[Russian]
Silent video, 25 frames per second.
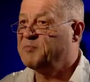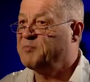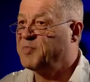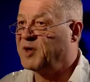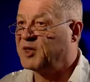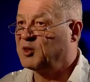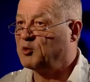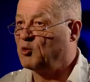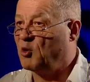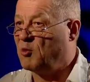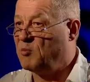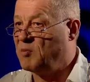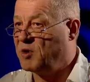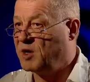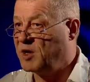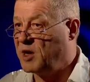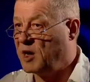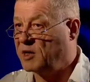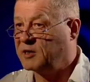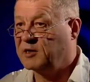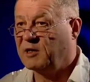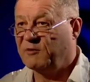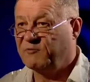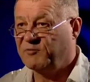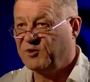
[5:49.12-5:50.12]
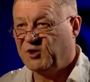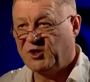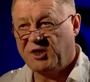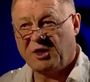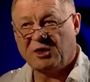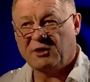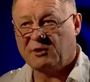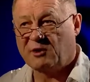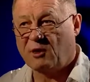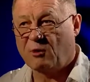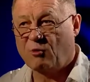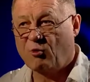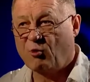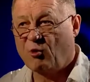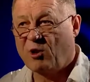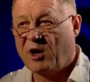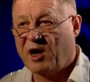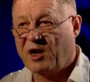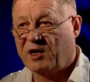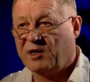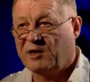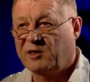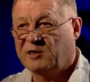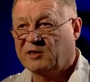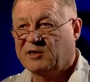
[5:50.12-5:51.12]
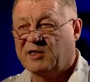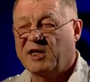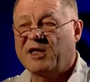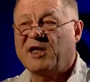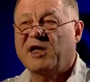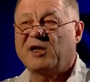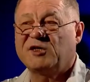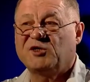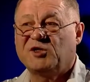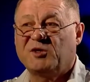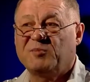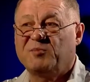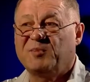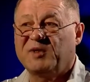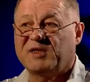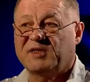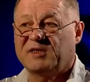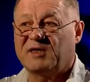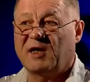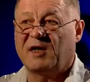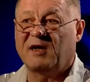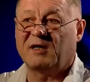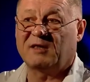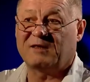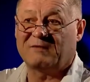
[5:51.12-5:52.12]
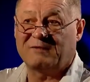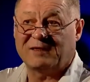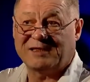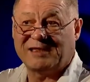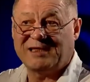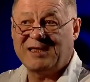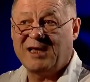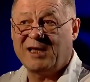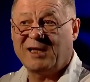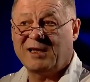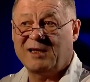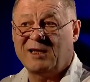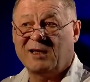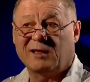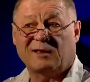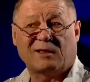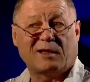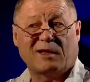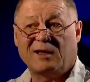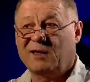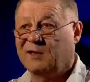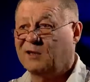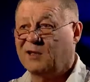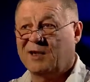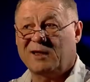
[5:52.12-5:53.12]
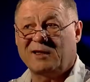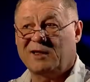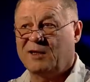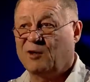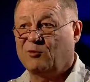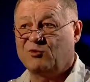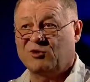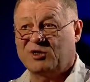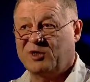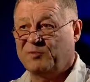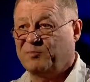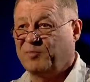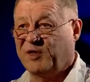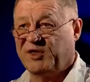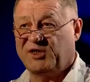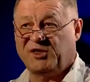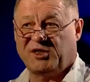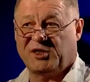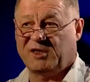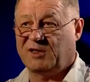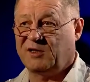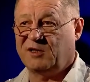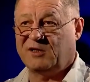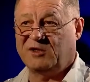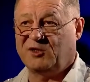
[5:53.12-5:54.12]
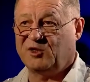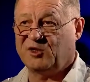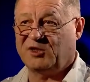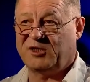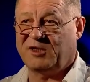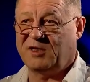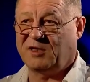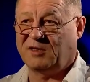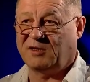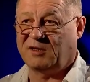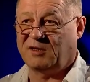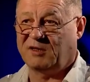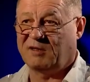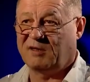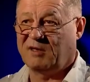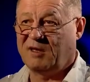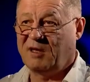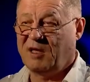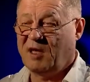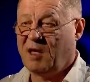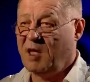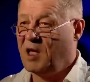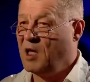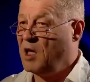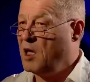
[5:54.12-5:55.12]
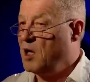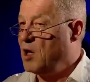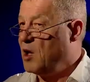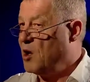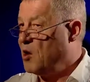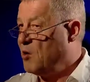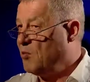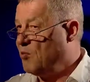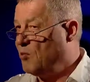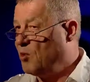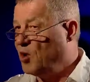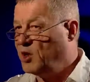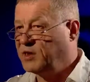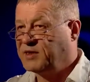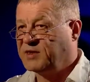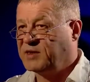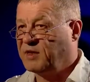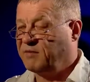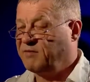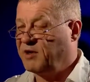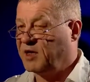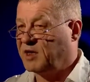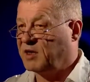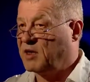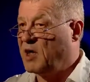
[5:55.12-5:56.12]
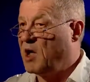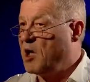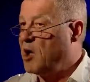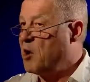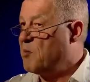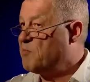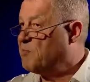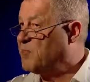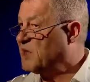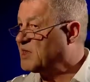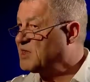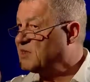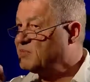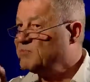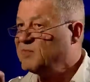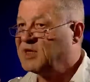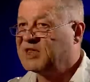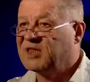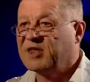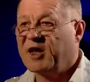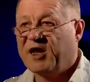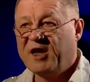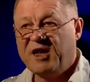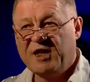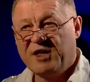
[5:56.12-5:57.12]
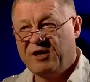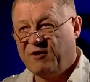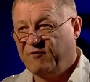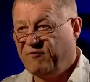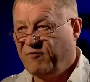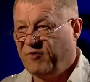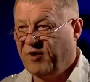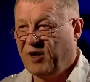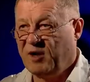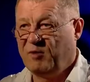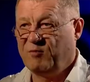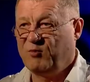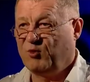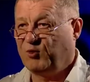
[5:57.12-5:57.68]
потом, когда в чьих-то руках настоящий пистолет возникнет, и тогда уже пощады не ждите. Мой совет – посмотрите фильм